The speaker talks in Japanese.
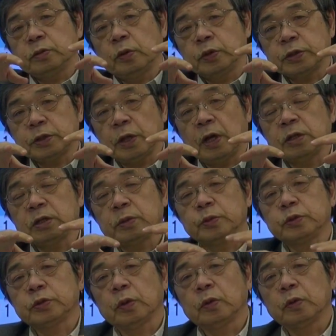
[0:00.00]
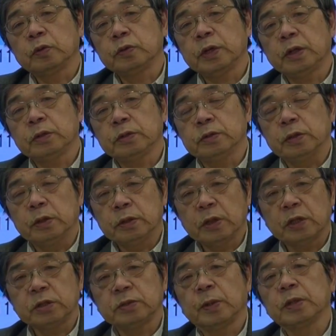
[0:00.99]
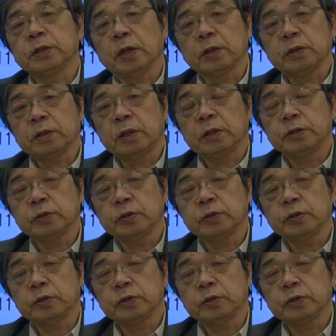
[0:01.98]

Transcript: 放射性廃棄物を受ける立場にあって、